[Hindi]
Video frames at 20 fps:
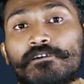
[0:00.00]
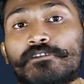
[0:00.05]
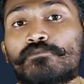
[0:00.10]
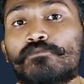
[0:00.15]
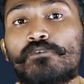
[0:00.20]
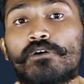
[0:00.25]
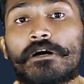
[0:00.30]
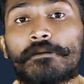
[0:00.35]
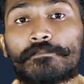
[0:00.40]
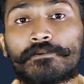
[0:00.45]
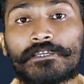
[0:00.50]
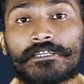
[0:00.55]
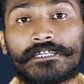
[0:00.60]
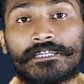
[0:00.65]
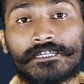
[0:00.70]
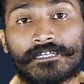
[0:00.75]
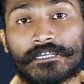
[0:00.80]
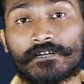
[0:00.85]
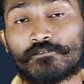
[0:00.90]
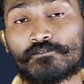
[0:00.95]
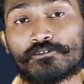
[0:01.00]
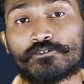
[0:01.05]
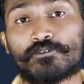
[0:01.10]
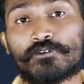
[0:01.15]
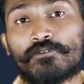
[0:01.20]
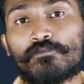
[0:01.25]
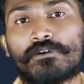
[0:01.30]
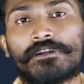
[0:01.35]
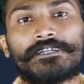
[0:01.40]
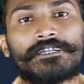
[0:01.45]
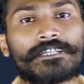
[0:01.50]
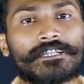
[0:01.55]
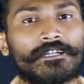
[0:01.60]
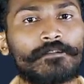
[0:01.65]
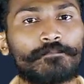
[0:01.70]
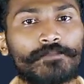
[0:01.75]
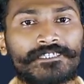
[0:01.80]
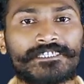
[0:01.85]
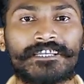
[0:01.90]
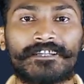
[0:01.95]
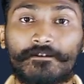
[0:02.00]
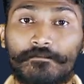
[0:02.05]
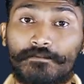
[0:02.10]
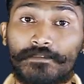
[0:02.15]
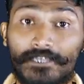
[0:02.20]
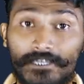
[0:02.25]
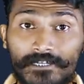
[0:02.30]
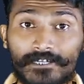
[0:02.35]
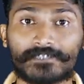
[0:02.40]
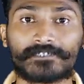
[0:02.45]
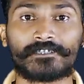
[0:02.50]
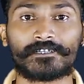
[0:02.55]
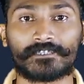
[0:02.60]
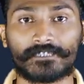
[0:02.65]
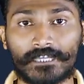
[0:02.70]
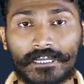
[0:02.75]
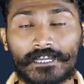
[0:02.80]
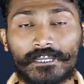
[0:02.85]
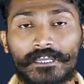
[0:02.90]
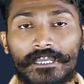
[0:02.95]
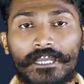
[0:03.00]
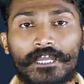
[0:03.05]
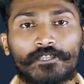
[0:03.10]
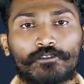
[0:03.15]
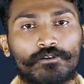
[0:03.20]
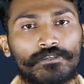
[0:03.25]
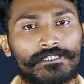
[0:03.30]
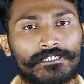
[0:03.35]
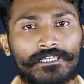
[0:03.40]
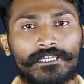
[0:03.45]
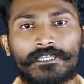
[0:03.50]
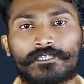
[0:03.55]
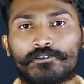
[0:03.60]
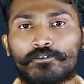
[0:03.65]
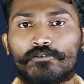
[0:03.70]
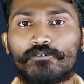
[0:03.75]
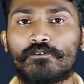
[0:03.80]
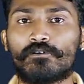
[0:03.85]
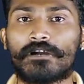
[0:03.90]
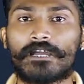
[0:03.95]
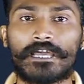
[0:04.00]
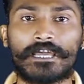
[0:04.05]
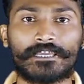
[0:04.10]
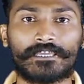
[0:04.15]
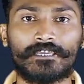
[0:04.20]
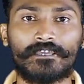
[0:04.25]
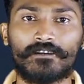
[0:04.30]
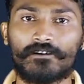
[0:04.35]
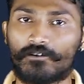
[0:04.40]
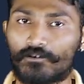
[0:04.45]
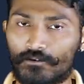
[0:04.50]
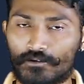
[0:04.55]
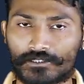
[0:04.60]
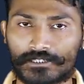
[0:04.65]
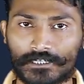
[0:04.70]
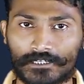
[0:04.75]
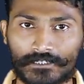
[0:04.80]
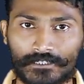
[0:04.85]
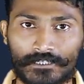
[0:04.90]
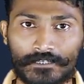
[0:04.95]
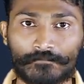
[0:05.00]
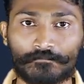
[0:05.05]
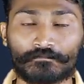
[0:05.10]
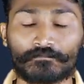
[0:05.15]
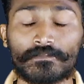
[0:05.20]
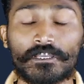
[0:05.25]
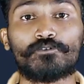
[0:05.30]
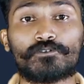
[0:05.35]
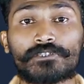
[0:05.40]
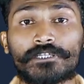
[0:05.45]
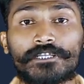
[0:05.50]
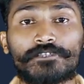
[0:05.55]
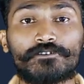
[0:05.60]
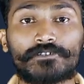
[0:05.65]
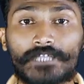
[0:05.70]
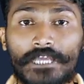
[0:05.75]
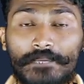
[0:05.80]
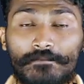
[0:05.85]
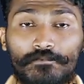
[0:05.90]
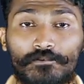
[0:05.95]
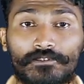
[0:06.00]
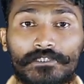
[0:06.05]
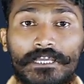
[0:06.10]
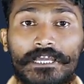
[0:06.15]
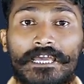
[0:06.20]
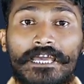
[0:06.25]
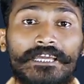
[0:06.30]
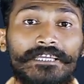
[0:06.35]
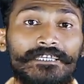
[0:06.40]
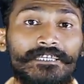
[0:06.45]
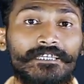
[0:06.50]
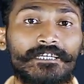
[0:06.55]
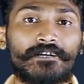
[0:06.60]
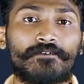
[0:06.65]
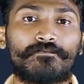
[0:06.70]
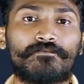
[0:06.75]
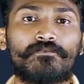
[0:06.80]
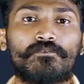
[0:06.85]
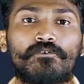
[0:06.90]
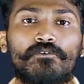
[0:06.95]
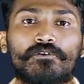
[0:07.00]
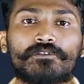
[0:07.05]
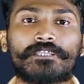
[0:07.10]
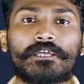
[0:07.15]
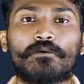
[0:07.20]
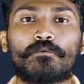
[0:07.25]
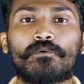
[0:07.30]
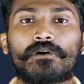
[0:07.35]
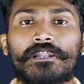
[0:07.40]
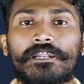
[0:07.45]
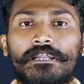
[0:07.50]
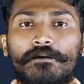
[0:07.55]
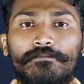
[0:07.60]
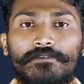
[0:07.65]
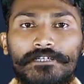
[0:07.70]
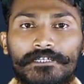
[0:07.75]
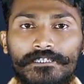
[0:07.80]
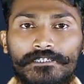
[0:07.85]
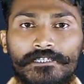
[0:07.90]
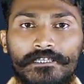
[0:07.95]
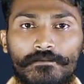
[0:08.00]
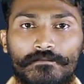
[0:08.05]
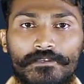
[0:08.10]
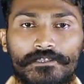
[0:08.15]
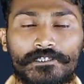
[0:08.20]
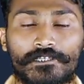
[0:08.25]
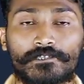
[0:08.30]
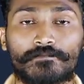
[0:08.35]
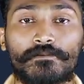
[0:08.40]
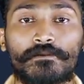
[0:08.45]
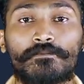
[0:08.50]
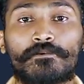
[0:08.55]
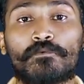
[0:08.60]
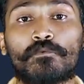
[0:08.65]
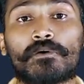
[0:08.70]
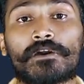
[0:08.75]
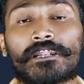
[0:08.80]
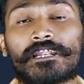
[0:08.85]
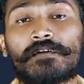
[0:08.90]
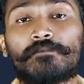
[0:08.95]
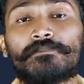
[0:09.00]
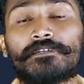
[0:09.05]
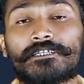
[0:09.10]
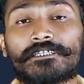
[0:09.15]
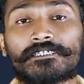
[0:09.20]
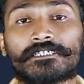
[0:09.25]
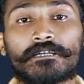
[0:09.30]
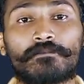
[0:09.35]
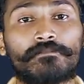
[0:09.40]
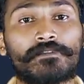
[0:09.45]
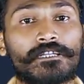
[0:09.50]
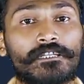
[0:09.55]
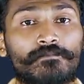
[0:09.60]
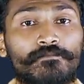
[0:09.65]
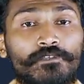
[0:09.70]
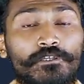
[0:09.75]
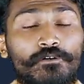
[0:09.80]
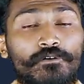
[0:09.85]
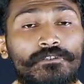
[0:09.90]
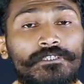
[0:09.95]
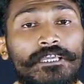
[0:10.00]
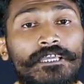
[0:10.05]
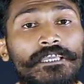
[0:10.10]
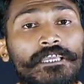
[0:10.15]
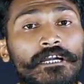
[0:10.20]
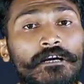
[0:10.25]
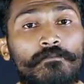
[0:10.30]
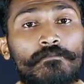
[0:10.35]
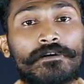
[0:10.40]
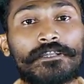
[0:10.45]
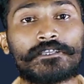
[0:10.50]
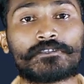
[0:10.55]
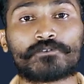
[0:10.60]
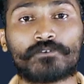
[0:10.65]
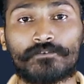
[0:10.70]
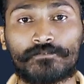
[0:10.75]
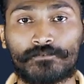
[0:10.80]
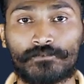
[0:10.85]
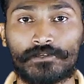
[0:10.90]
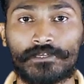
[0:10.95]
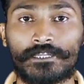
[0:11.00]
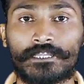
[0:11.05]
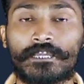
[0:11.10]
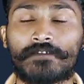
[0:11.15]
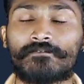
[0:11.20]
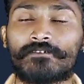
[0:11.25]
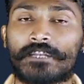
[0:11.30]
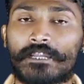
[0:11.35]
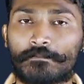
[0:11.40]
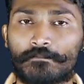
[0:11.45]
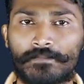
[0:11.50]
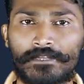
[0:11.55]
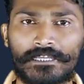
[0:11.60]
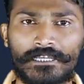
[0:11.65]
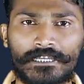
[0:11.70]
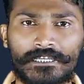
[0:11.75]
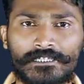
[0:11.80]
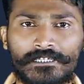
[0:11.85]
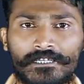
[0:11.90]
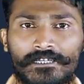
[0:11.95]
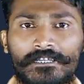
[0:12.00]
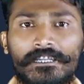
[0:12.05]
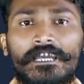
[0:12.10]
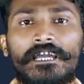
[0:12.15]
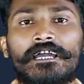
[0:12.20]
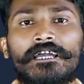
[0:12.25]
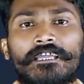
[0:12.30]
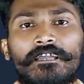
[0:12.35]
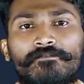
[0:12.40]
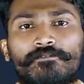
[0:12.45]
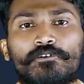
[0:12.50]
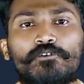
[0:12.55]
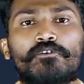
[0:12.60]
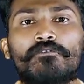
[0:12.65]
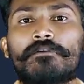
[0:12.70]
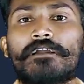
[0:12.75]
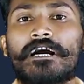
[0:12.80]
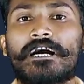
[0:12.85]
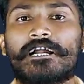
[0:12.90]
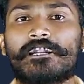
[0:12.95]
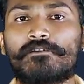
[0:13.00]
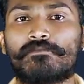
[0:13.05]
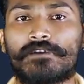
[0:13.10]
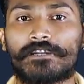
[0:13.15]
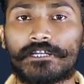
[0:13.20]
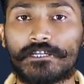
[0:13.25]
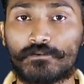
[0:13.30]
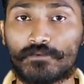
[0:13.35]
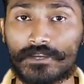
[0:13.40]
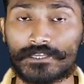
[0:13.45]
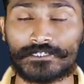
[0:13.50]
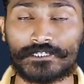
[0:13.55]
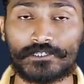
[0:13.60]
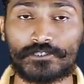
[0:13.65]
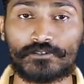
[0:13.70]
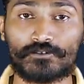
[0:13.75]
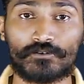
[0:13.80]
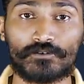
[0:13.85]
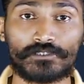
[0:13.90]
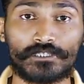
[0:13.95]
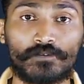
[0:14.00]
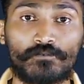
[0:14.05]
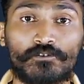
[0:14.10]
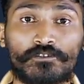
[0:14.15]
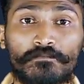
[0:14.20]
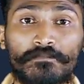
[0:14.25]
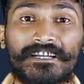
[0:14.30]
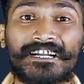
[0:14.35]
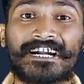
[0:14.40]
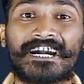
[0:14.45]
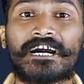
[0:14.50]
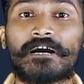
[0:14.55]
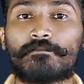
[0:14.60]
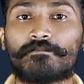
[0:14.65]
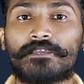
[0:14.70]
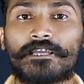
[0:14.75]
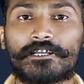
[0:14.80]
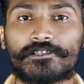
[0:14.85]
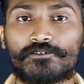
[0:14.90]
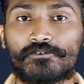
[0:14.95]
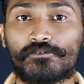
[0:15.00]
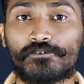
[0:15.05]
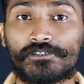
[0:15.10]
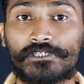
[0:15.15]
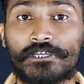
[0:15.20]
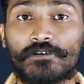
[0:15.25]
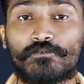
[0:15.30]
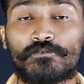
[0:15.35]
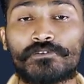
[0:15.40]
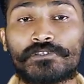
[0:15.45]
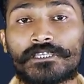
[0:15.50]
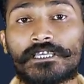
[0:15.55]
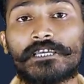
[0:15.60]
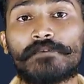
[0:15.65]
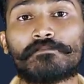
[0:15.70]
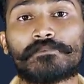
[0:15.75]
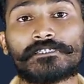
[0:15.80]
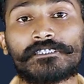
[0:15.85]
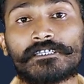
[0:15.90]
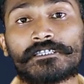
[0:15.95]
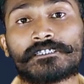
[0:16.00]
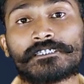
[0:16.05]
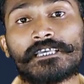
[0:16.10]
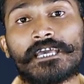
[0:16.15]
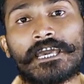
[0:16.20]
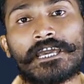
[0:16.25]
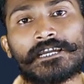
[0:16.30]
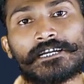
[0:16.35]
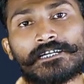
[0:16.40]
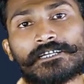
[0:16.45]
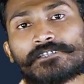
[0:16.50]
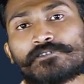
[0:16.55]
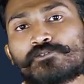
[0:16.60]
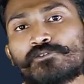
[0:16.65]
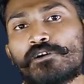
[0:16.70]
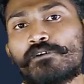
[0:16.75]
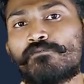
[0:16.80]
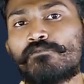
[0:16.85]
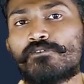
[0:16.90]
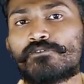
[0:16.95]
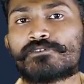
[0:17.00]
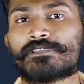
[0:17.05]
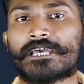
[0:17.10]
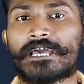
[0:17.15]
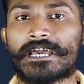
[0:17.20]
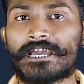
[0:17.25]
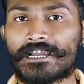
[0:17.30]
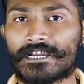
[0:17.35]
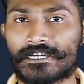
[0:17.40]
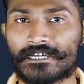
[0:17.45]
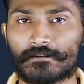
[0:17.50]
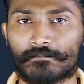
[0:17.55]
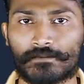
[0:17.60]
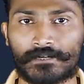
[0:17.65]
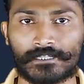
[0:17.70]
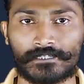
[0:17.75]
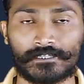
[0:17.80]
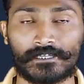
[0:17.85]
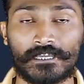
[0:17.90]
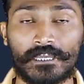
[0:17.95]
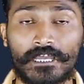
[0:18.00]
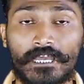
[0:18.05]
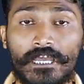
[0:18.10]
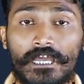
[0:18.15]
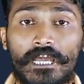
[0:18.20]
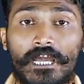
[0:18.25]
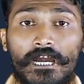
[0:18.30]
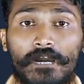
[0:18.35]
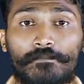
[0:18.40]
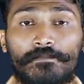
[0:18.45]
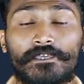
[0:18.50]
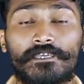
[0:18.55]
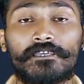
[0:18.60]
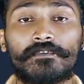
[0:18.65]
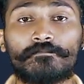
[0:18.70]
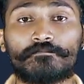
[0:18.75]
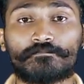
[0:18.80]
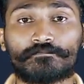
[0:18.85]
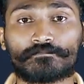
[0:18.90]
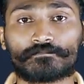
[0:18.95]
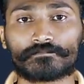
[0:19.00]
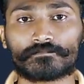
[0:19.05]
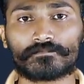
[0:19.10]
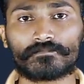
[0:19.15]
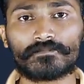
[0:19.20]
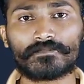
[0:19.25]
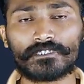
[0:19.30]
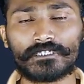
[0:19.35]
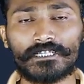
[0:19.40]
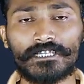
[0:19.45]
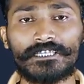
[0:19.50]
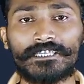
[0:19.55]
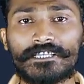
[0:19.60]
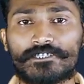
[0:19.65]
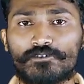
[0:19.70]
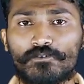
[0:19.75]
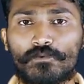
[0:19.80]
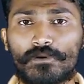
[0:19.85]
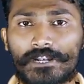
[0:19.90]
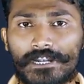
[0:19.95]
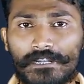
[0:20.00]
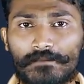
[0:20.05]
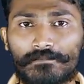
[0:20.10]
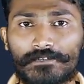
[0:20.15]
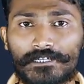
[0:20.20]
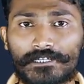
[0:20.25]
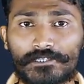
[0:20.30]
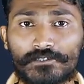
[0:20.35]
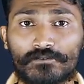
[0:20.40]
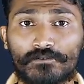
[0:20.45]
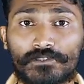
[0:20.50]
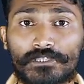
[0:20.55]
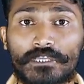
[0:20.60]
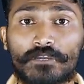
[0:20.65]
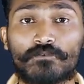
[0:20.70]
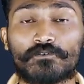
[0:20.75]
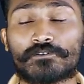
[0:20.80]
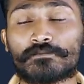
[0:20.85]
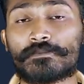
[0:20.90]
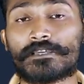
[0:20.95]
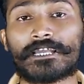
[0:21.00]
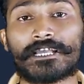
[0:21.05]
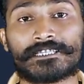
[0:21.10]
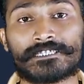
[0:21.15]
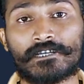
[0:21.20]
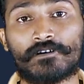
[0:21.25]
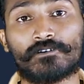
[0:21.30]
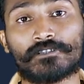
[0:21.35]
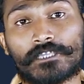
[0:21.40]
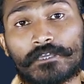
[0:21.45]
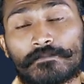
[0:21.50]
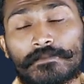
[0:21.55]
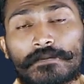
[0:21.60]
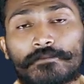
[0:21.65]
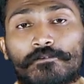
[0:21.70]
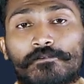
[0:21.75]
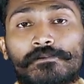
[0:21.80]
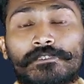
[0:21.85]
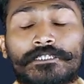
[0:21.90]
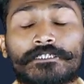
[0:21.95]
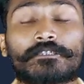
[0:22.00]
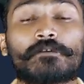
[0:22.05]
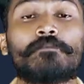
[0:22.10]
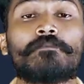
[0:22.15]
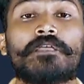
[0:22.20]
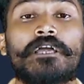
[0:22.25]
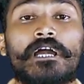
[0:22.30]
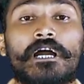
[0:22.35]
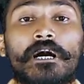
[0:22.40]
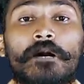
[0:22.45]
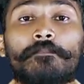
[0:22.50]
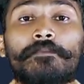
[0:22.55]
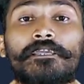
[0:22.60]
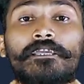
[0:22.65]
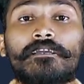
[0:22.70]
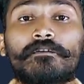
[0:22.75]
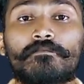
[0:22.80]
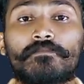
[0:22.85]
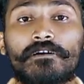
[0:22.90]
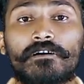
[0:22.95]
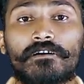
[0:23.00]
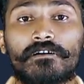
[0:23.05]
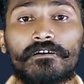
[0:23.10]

के बाद वो आपके डेटा को जो है वो इंटरनेट पर सेंड भी कर सकता है तो इसके थ्रू हैकिंग हो सकती है दूसरा जो टाइप होता है हैकिंग का वो होता है वर्नाबिलिटीज के बेसिस पे अभी वर्नाबिलिटीज का मतलब ये होता है कि हमारे सॉफ्टवेयर या फिर एप्लीकेशन या फिर कोई भी हार्डवेयर डिवाइसेस जो होते हैं उसमें खामियां जो होती है उसके मदद से हैकर जो है वो उसे हैक कर पाते हैं अभी ये जो वर्नाबिलिटीज होती है उसमें कैसा होता है मैं आपको बता रहा हूँ अभी